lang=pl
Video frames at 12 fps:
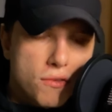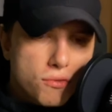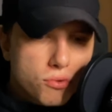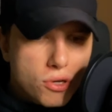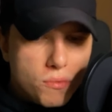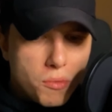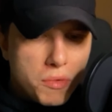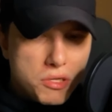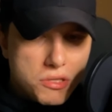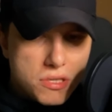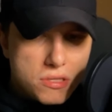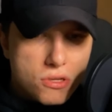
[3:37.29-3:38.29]
W którym
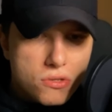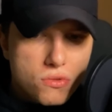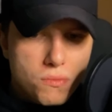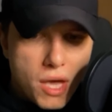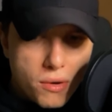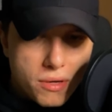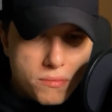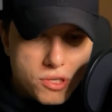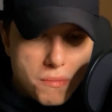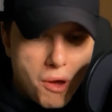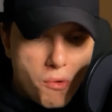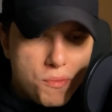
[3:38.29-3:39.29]
momencie zrozumiałem,
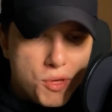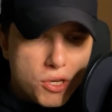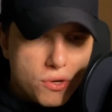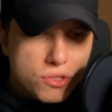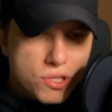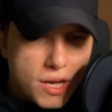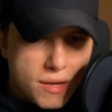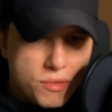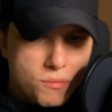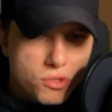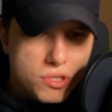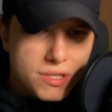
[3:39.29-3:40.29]
że małymi
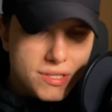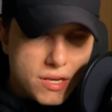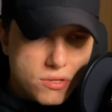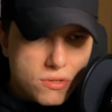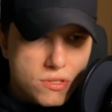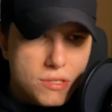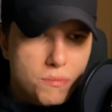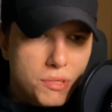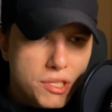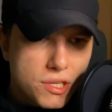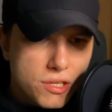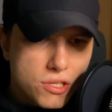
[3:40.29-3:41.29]
kroczkami muszę zacząć
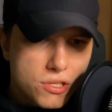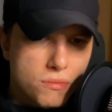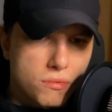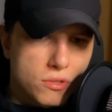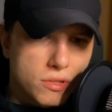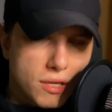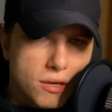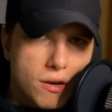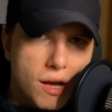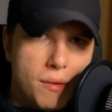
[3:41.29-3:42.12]
zbliżać się do tego,